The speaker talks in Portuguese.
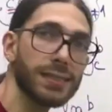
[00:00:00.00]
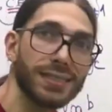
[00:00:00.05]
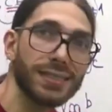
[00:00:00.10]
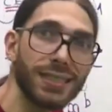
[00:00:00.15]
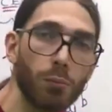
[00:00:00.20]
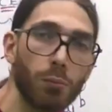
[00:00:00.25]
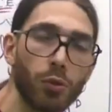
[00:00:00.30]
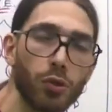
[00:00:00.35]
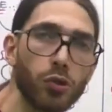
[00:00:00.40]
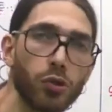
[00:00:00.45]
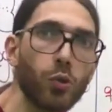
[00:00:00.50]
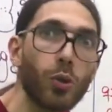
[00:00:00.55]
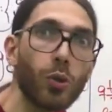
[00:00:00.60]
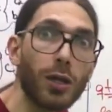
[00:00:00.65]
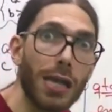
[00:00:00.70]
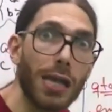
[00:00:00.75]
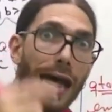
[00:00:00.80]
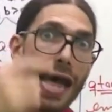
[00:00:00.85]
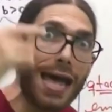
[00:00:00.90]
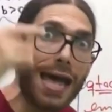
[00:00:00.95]
ser muito
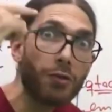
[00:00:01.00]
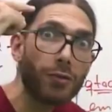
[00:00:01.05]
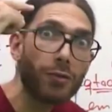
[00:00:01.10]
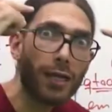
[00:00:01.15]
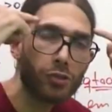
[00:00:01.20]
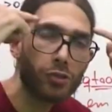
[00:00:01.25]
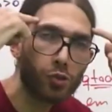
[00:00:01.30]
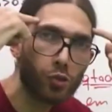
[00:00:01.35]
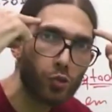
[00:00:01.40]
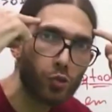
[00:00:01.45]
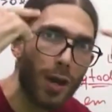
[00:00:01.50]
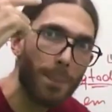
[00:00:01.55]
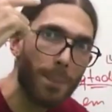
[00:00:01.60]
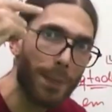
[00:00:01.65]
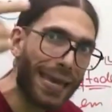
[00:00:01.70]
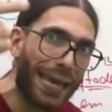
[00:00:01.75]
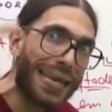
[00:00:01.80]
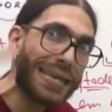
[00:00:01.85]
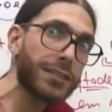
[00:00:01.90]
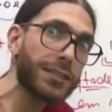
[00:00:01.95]
claro na sua
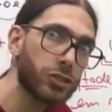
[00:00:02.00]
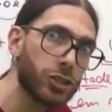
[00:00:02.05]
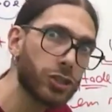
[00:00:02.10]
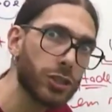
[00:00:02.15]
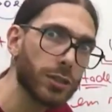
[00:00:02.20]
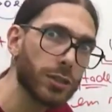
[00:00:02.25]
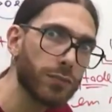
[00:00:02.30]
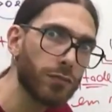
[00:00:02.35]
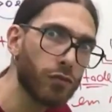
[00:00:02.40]
mente.